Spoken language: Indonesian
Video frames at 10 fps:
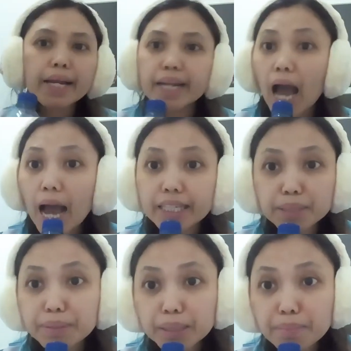Nah,
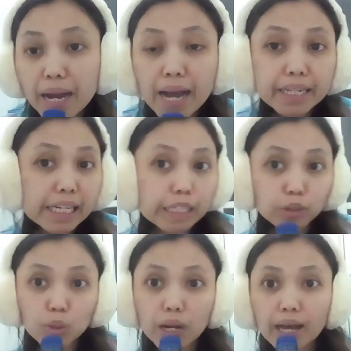teman-teman,
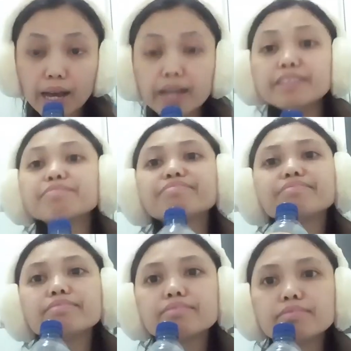itulah
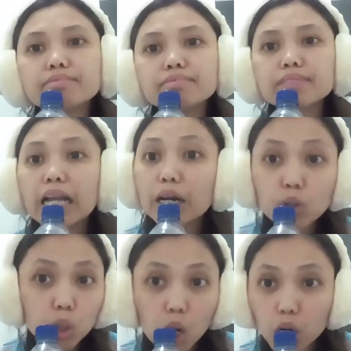
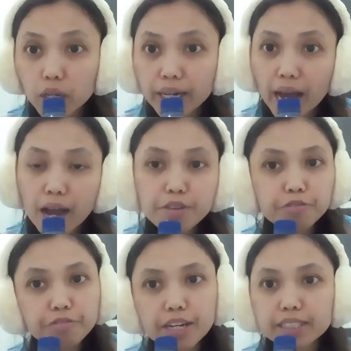lagu Corona
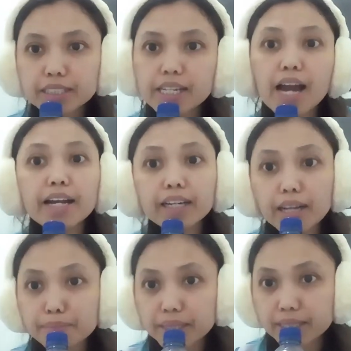versi anak
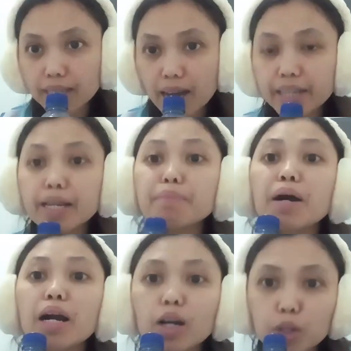gak bisa ya
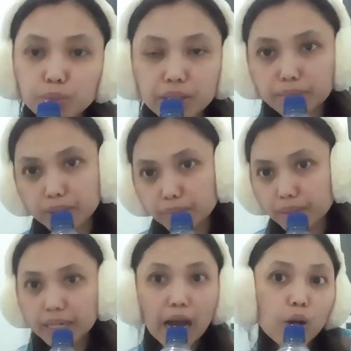maklum ya
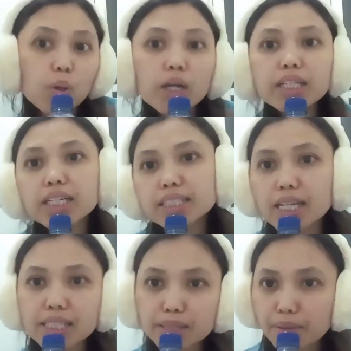teman-teman aku kan
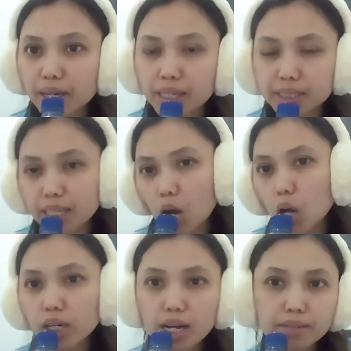kerja sebagai
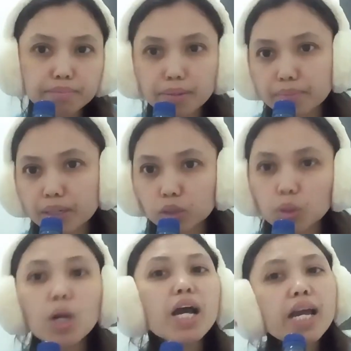seorang pembantu
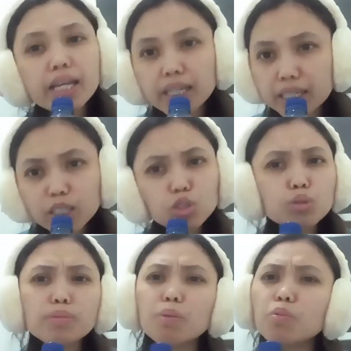ini
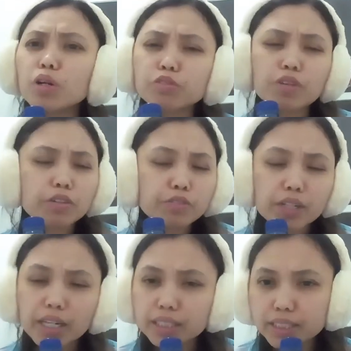cuma buat
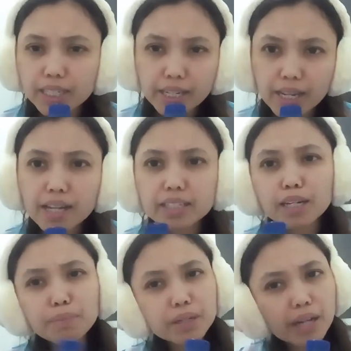fun-fun aja ya
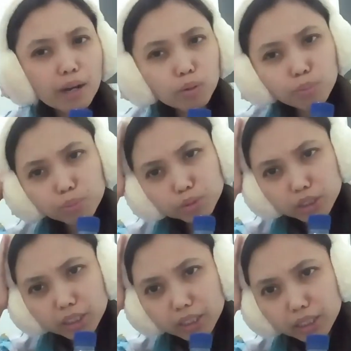daripada aku
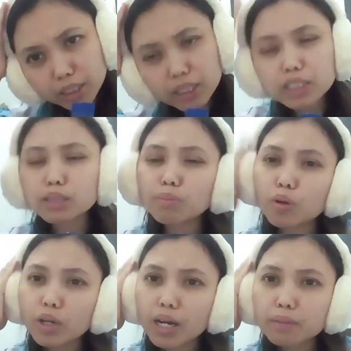pusing ya
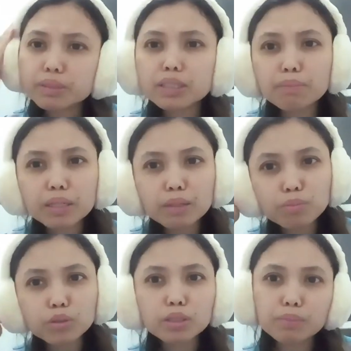semoga bisa
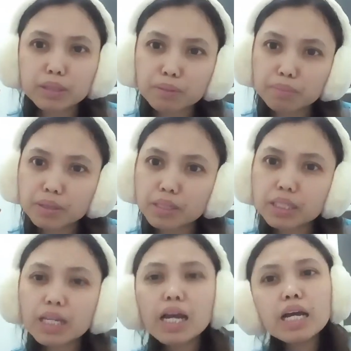menghibur teman-teman
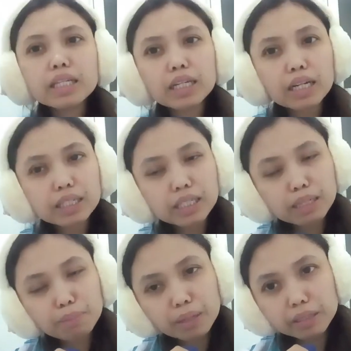yang lagi
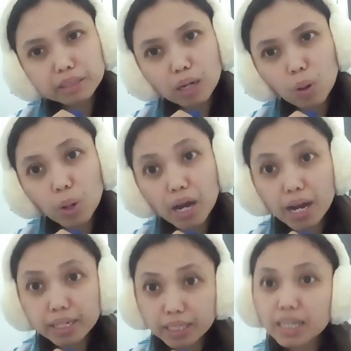di
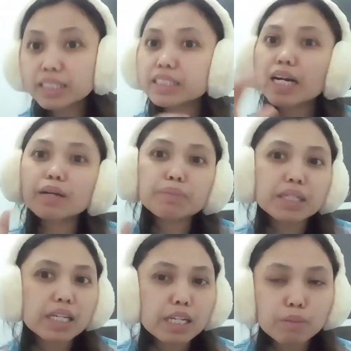perantauan ya jangan
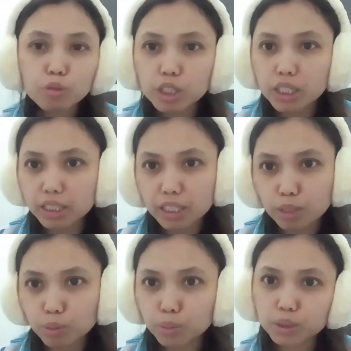mikirin mudik
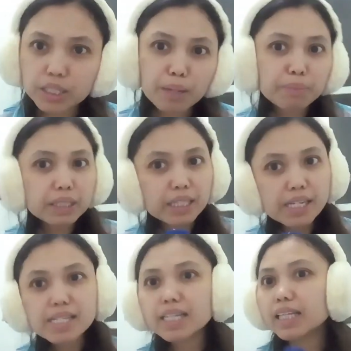terus yang
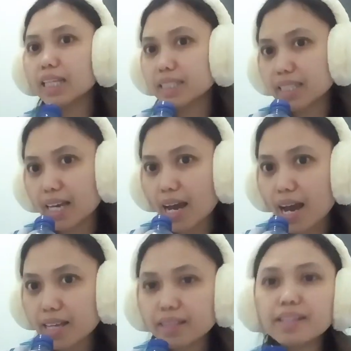penting kita
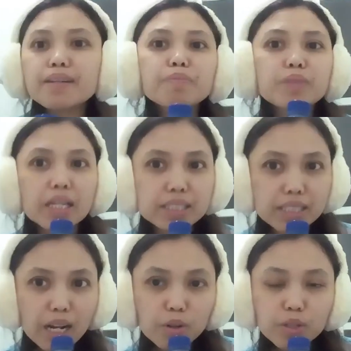sehat dan
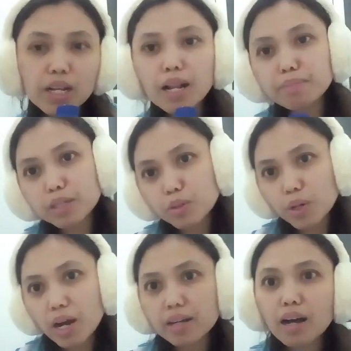selalu dalam
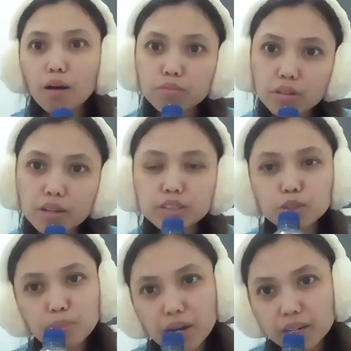lindungan Allah
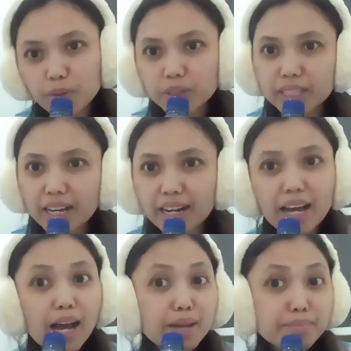subhanahu wa ta'ala
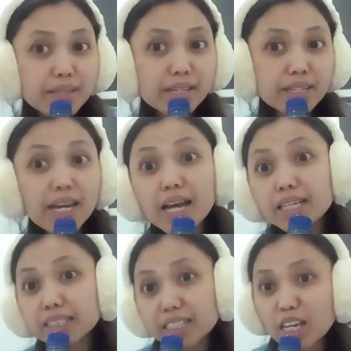amin
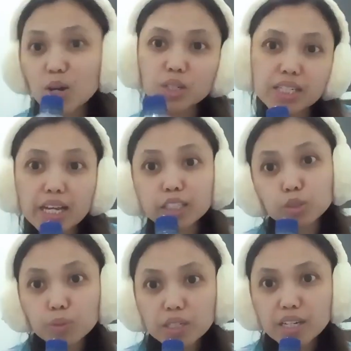see you the next
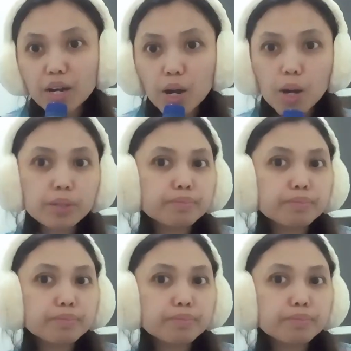video